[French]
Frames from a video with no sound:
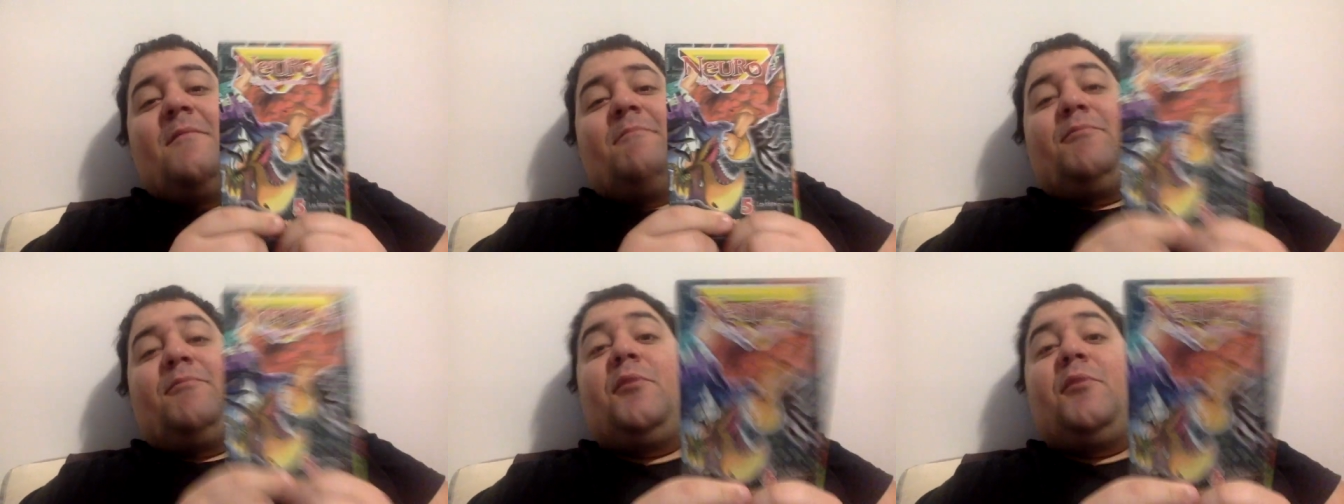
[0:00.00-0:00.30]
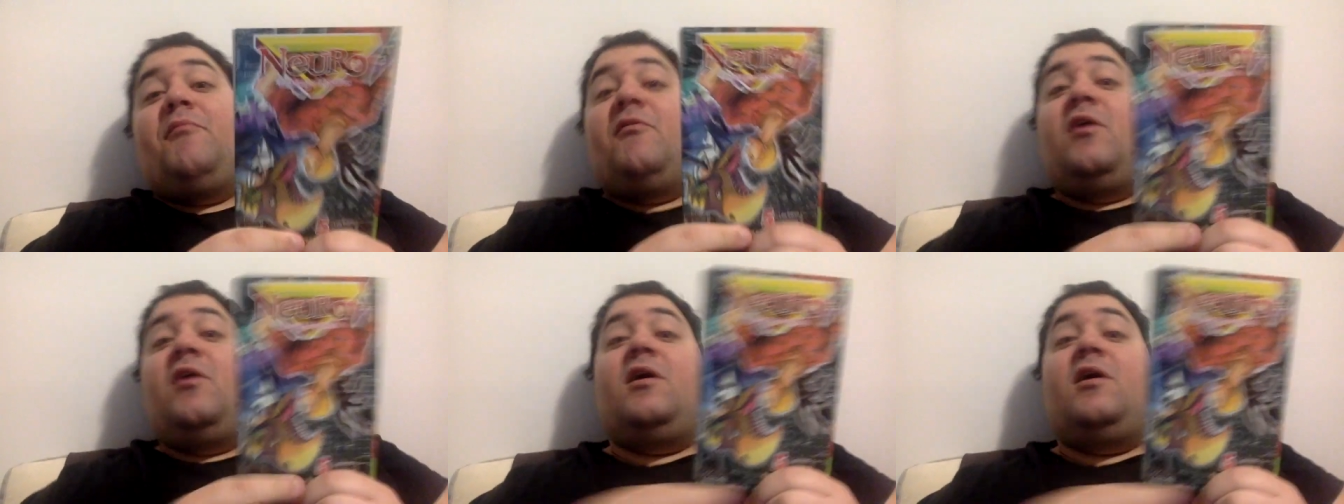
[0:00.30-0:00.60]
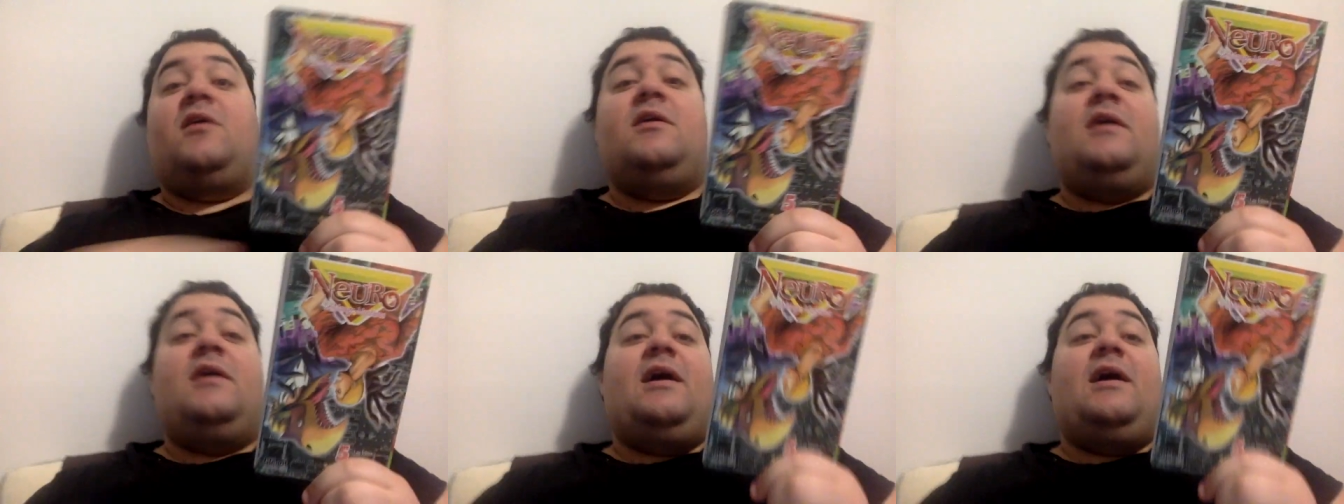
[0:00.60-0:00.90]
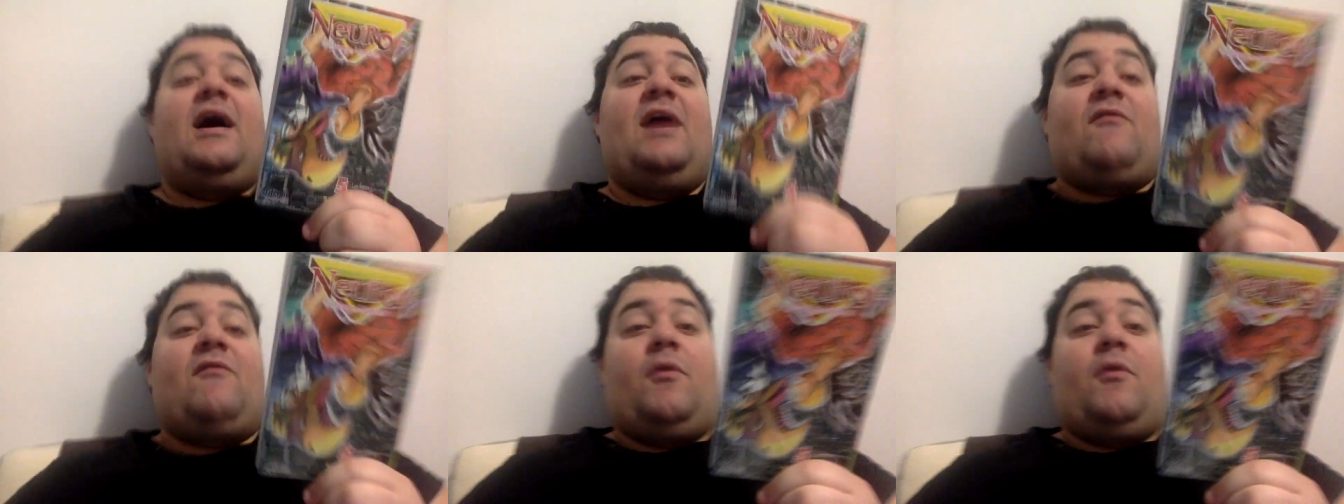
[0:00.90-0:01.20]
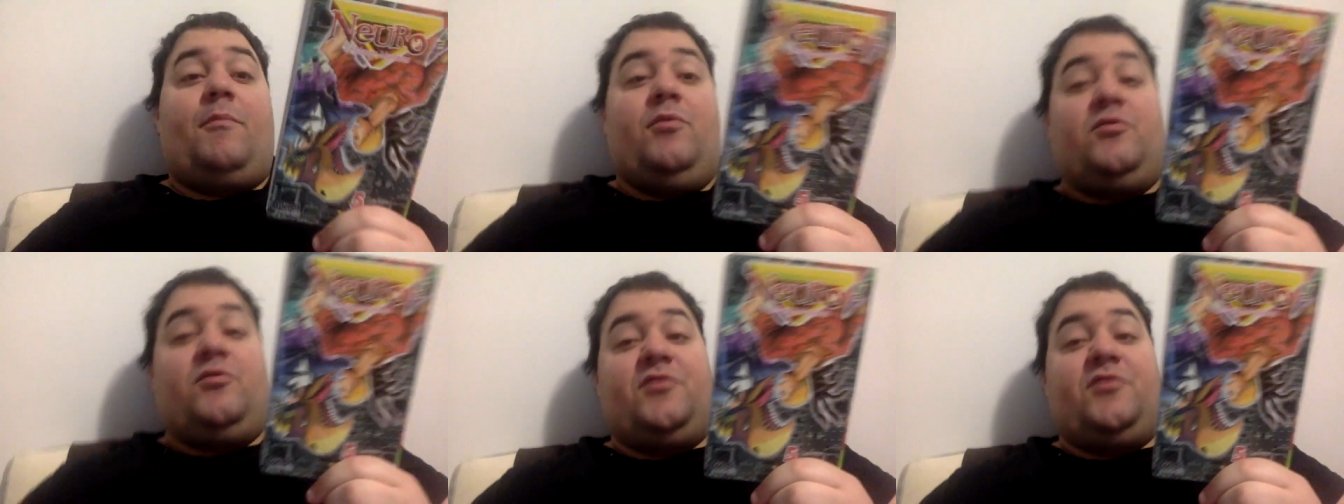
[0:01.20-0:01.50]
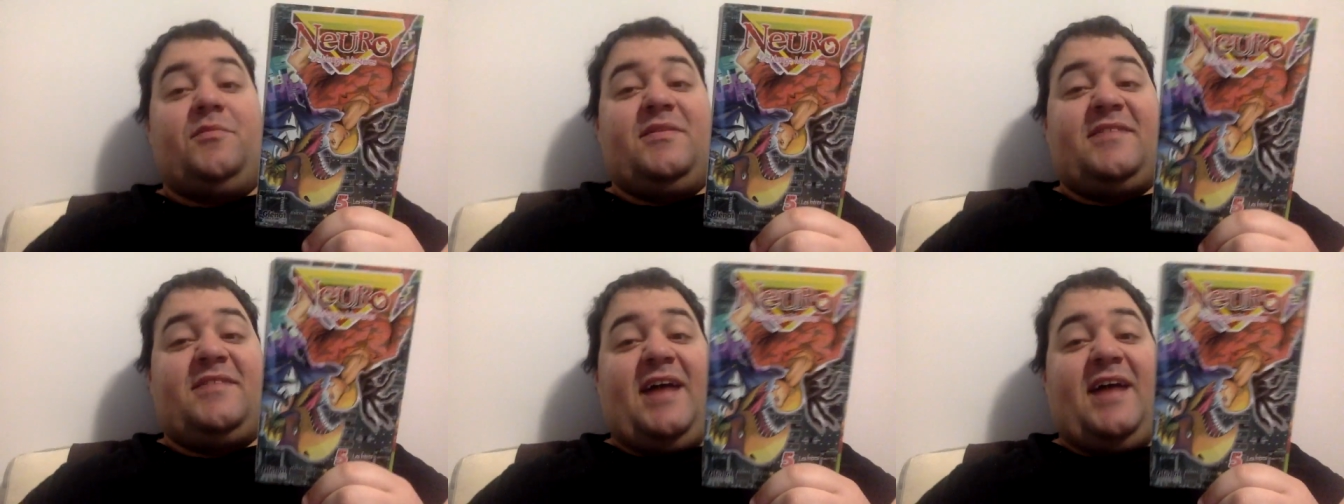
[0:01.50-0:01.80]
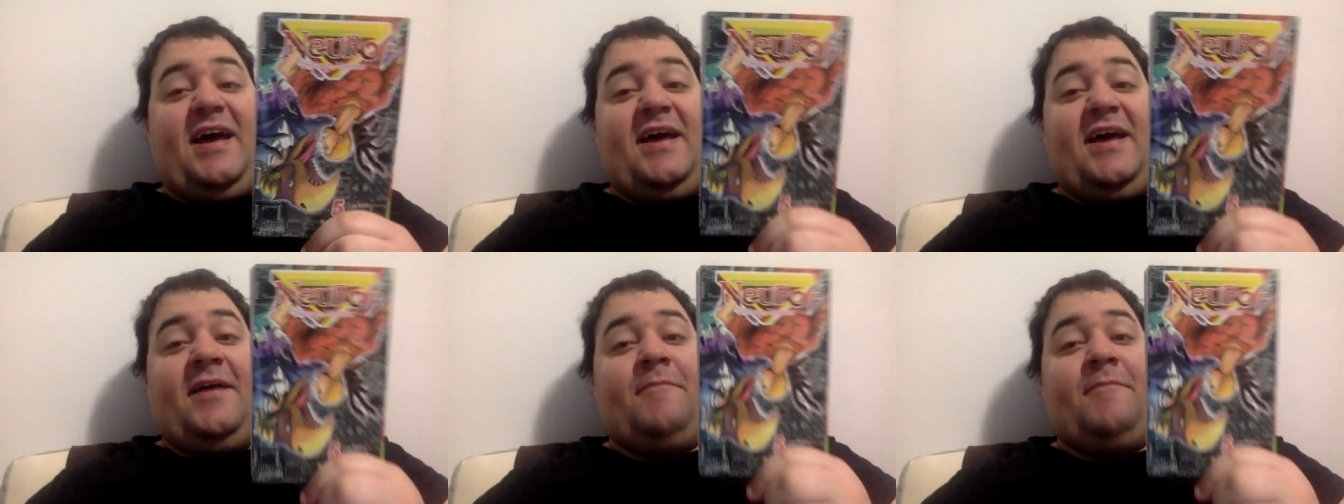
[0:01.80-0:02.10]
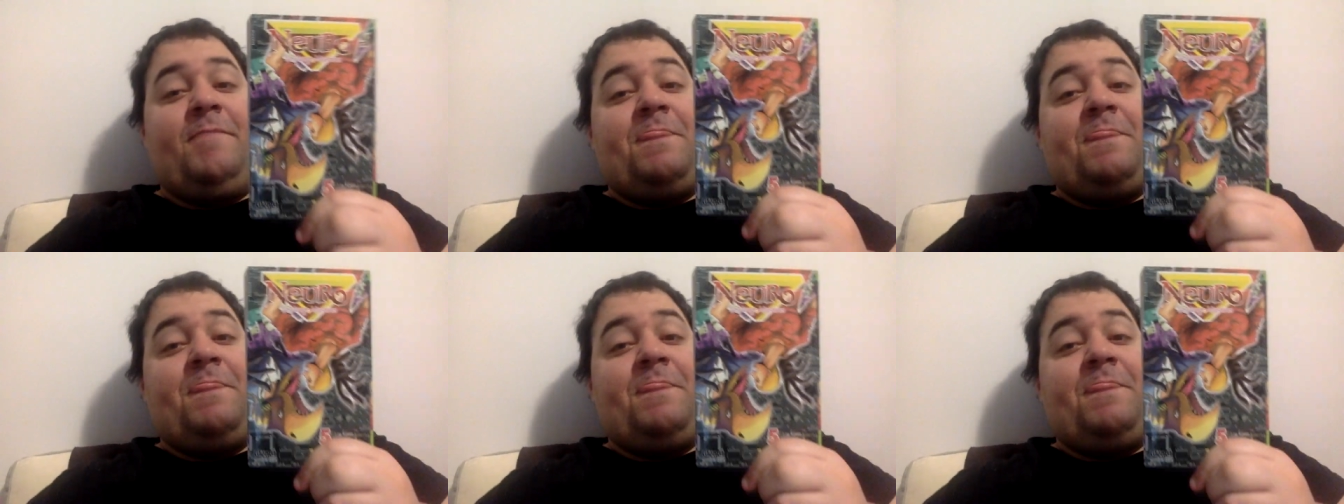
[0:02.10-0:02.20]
pour pouvoir avoir plus de mystère.